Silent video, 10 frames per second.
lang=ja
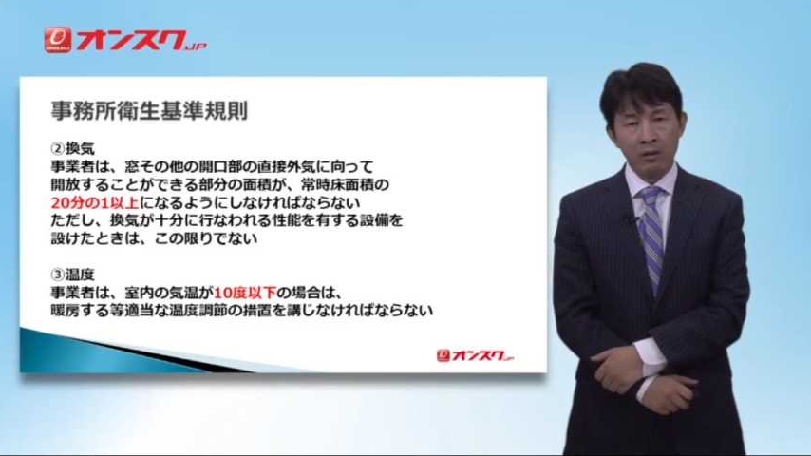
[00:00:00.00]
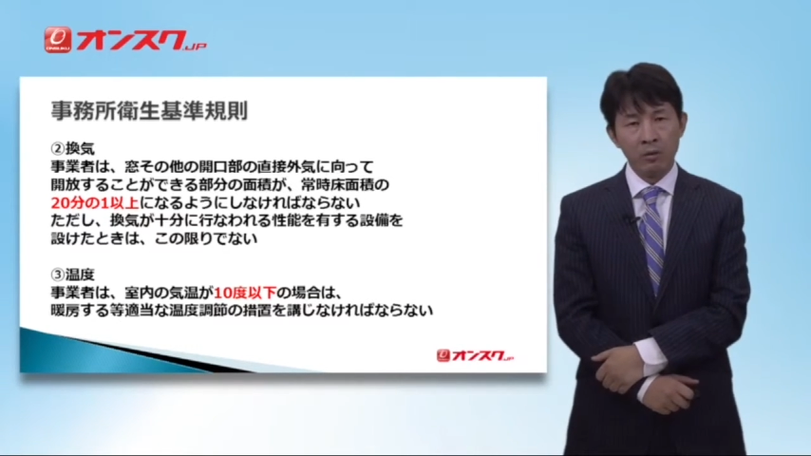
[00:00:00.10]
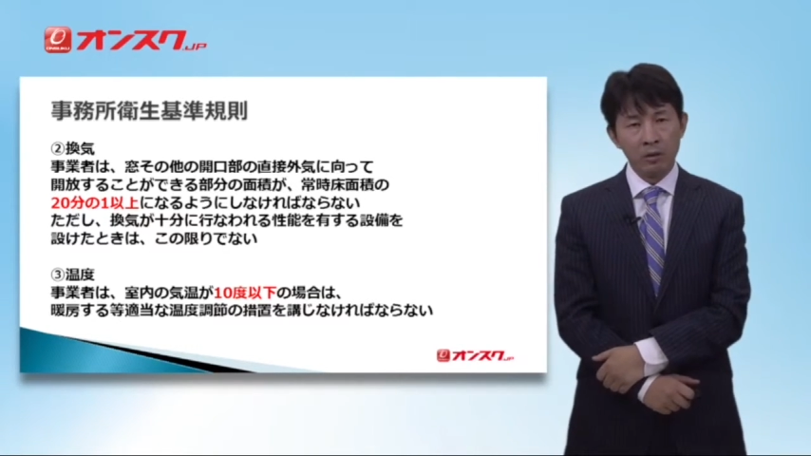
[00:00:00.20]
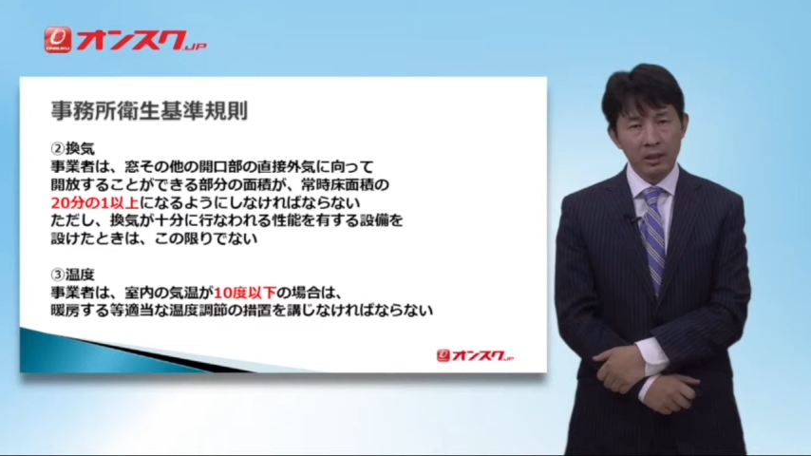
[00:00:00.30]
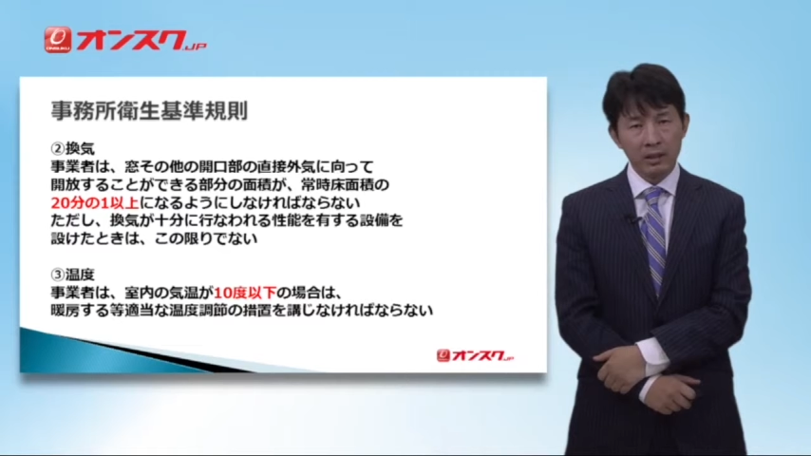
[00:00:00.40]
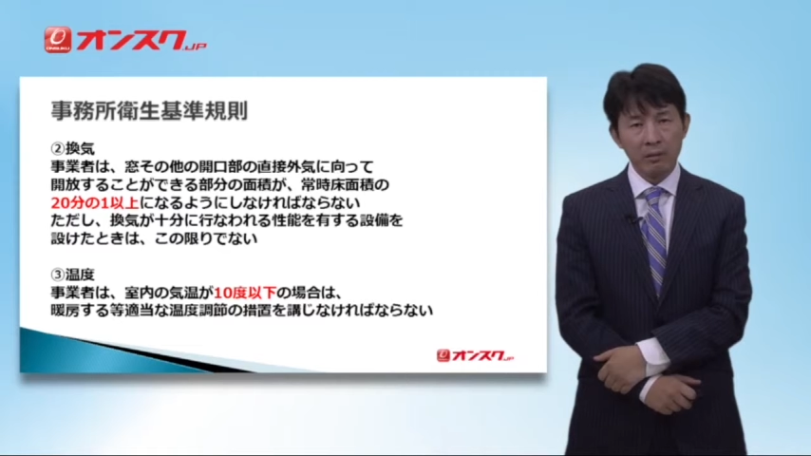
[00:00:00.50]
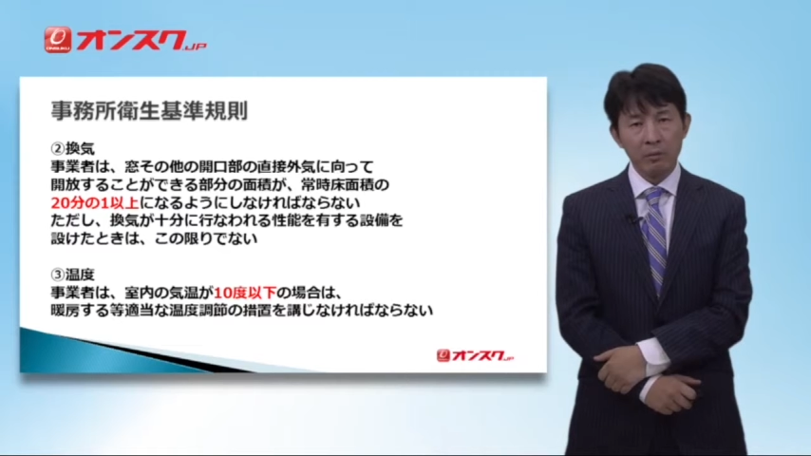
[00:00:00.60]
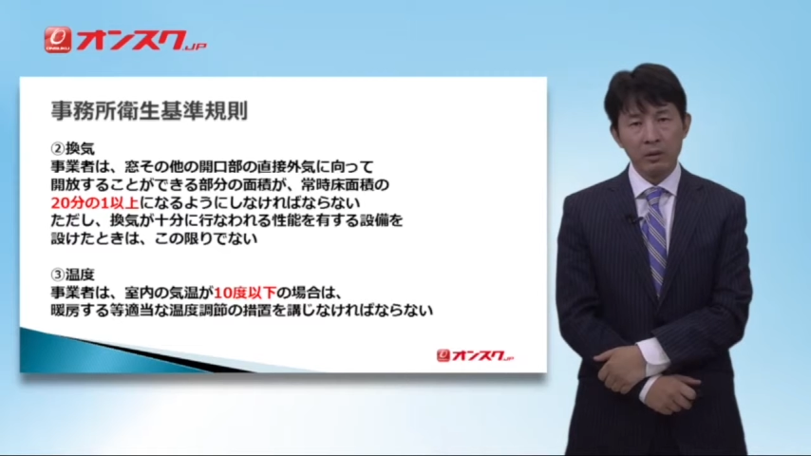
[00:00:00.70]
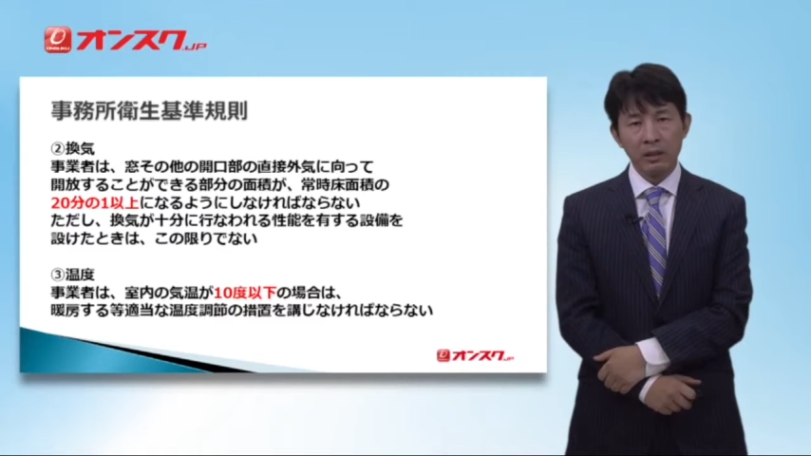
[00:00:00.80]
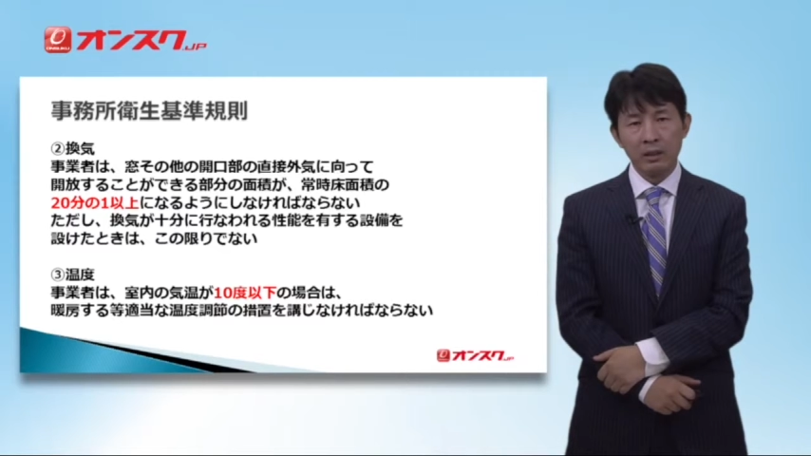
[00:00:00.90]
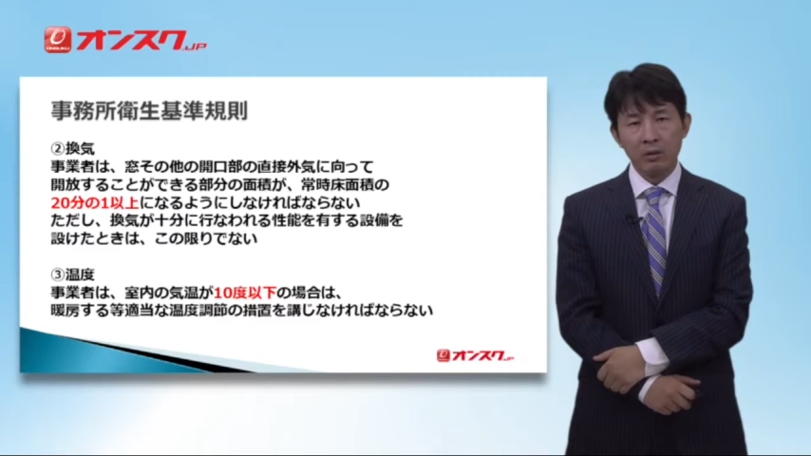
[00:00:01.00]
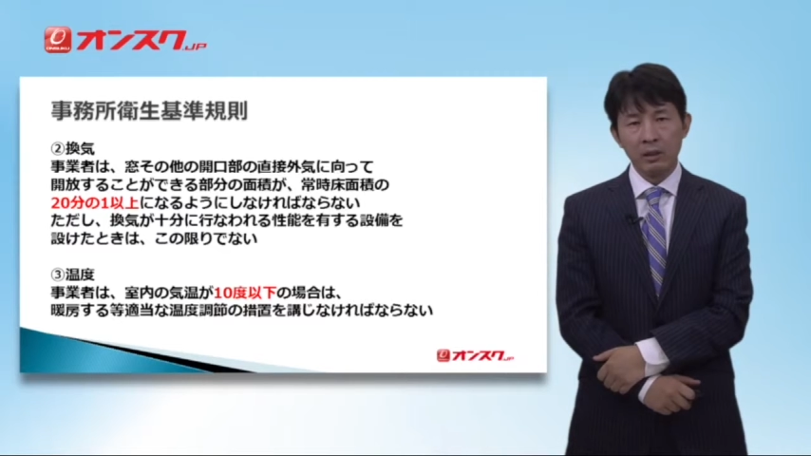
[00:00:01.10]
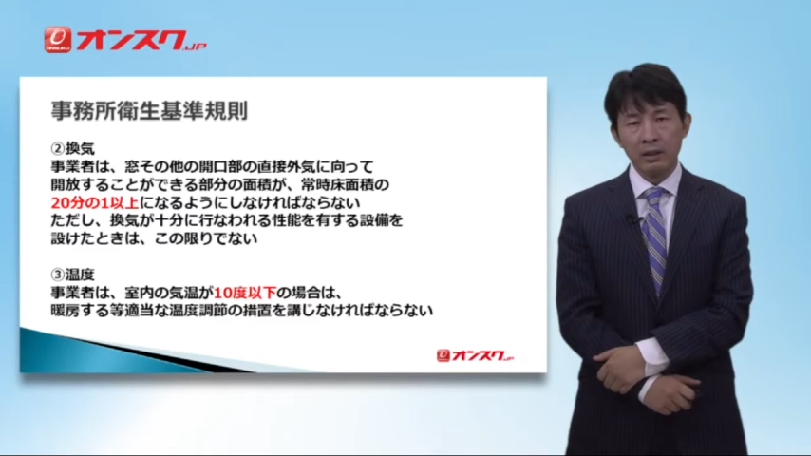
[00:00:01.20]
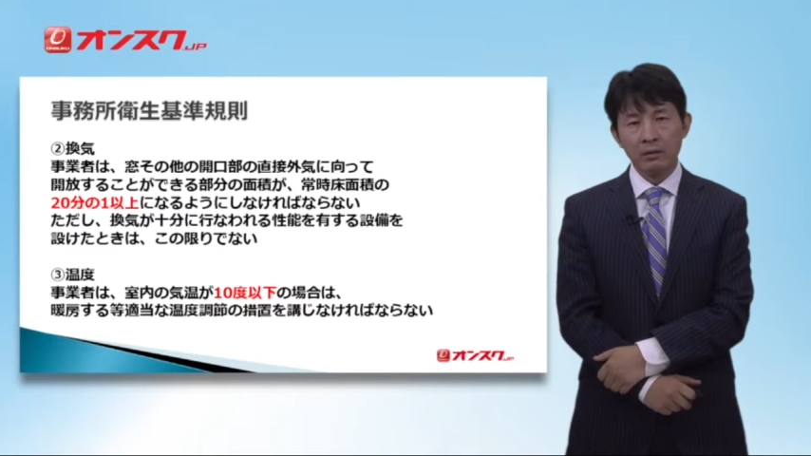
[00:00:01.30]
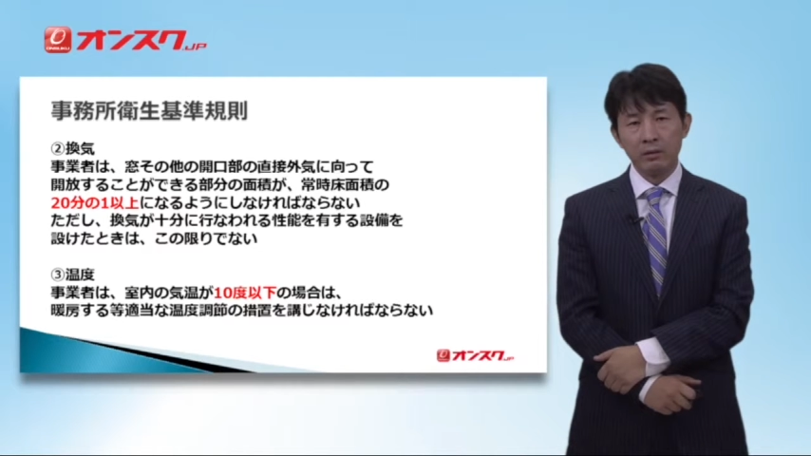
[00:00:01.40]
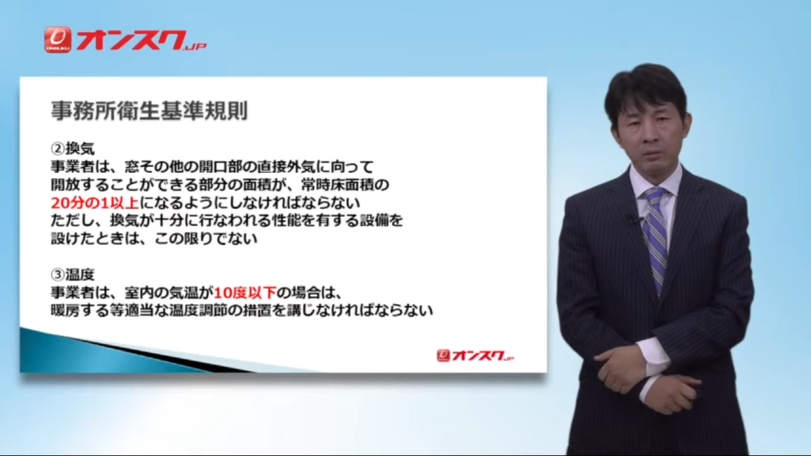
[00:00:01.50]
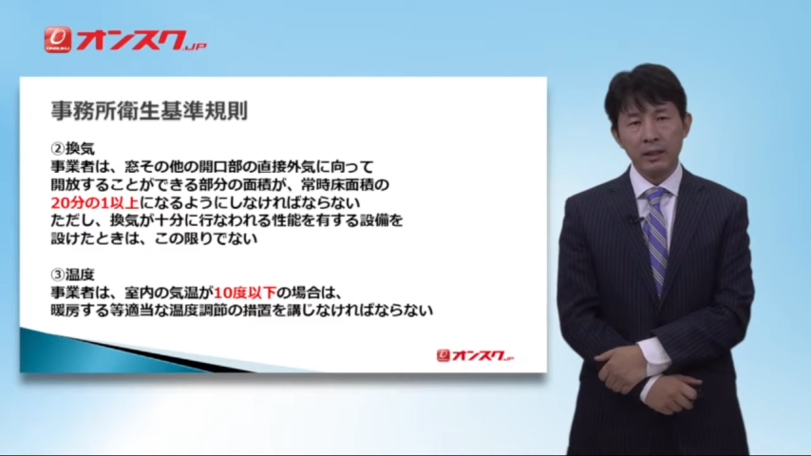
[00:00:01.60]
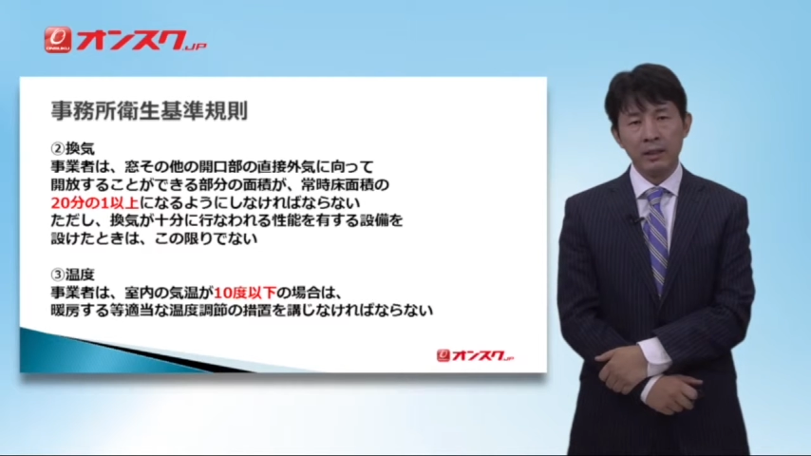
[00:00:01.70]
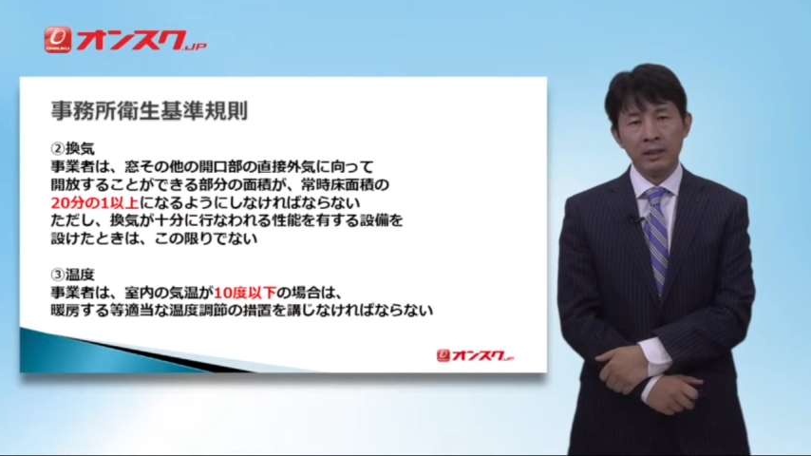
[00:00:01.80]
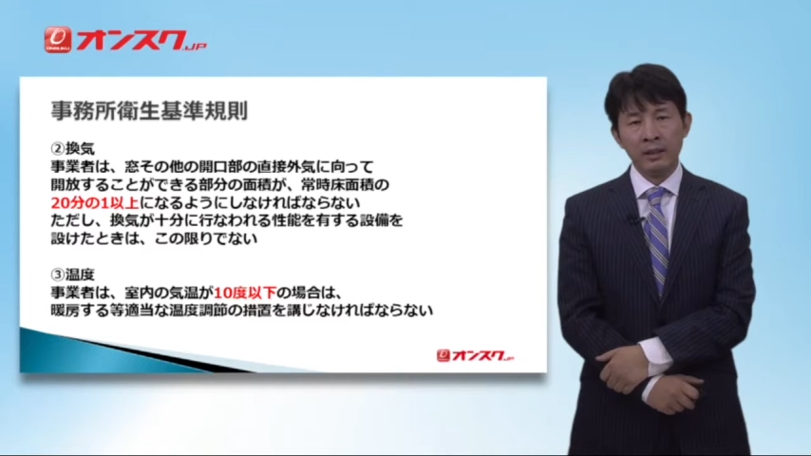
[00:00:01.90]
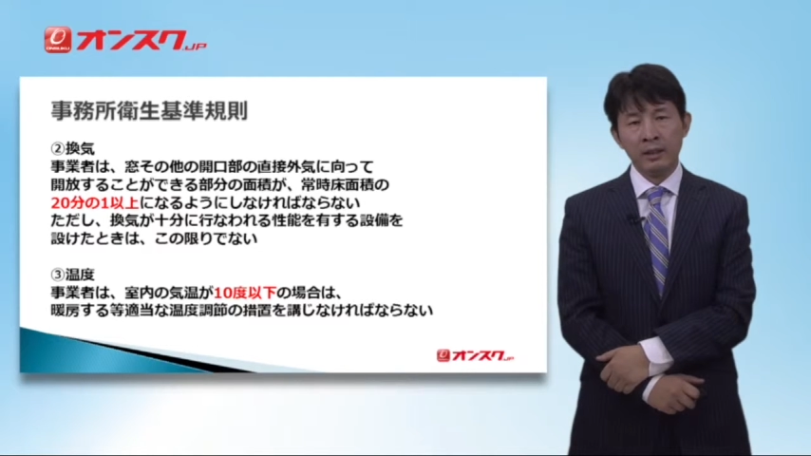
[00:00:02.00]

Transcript: ここで試験問題で問われるのは